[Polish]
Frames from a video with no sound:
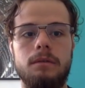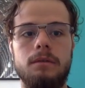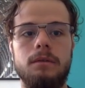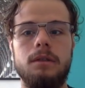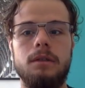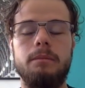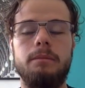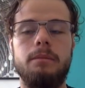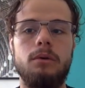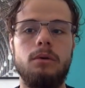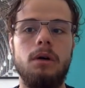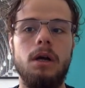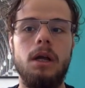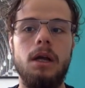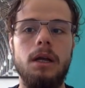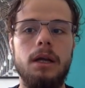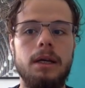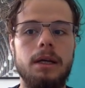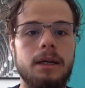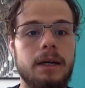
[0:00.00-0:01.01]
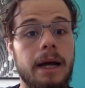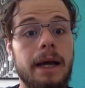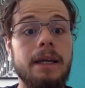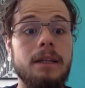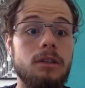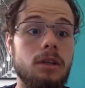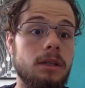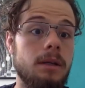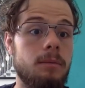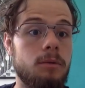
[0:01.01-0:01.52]
typu hej,
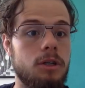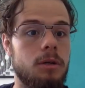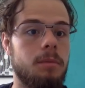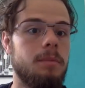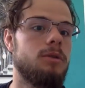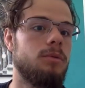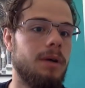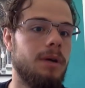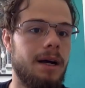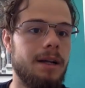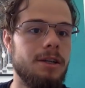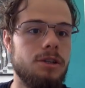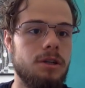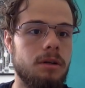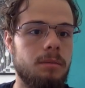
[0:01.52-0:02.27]
co tam u Ciebie słychać,